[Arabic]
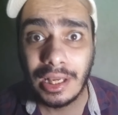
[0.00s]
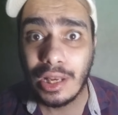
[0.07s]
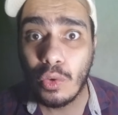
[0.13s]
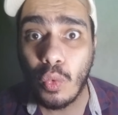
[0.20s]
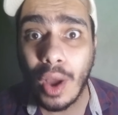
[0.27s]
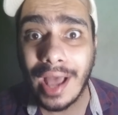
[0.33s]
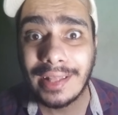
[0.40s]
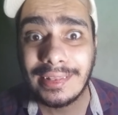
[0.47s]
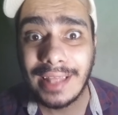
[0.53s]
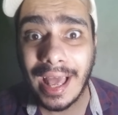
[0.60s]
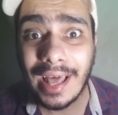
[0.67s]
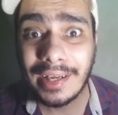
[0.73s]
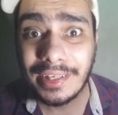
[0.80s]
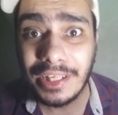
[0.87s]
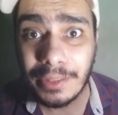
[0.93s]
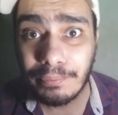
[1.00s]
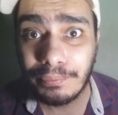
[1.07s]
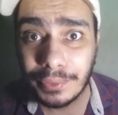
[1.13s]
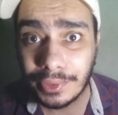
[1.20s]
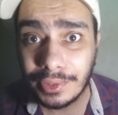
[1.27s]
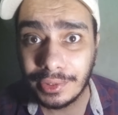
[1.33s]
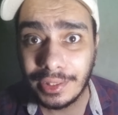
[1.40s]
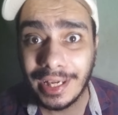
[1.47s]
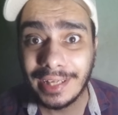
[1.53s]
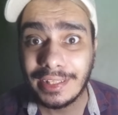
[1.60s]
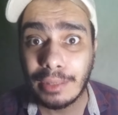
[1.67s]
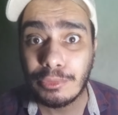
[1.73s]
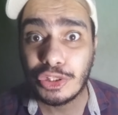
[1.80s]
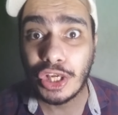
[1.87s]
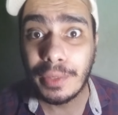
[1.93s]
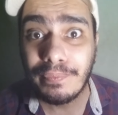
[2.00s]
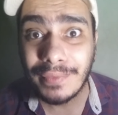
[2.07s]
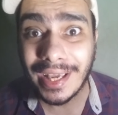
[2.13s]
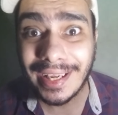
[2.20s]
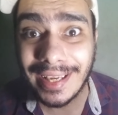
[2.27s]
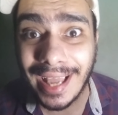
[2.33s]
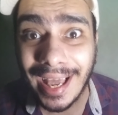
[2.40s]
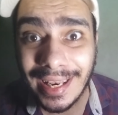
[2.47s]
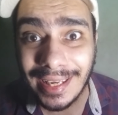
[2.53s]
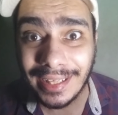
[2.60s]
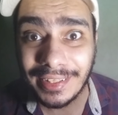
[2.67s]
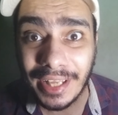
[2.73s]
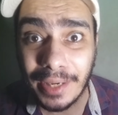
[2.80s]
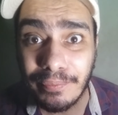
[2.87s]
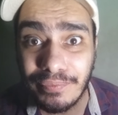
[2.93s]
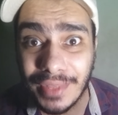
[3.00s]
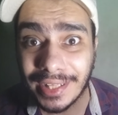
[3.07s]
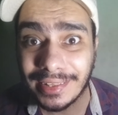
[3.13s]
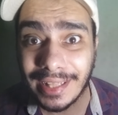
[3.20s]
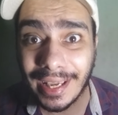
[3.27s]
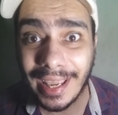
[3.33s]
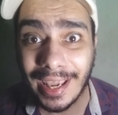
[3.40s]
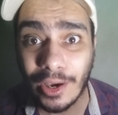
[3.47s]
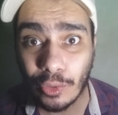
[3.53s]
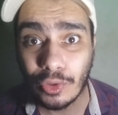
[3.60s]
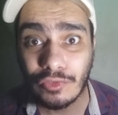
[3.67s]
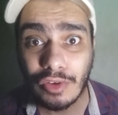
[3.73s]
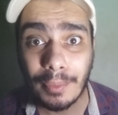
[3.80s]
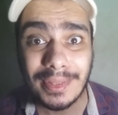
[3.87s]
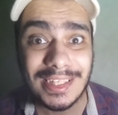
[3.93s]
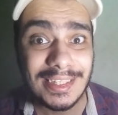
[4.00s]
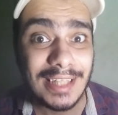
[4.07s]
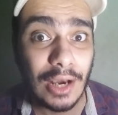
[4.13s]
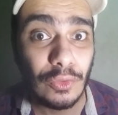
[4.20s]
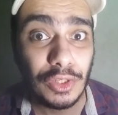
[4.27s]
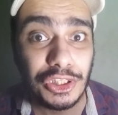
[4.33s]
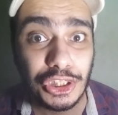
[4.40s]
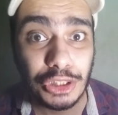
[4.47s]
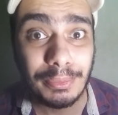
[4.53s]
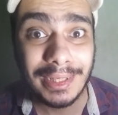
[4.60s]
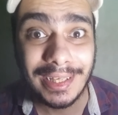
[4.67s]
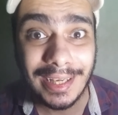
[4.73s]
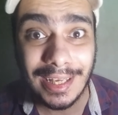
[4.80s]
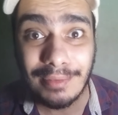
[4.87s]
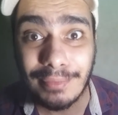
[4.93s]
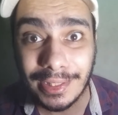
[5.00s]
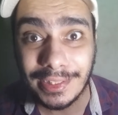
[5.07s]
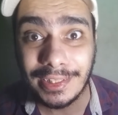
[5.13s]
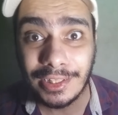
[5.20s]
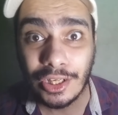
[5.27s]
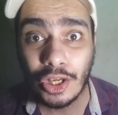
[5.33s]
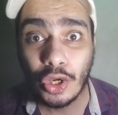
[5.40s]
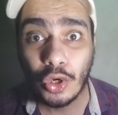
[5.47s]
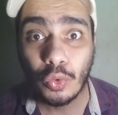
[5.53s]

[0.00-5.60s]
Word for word: الوقت قريب احنا مش عيبنا الجهل احنا عيبنا التجاهل فما تستهونش بالكلمه دي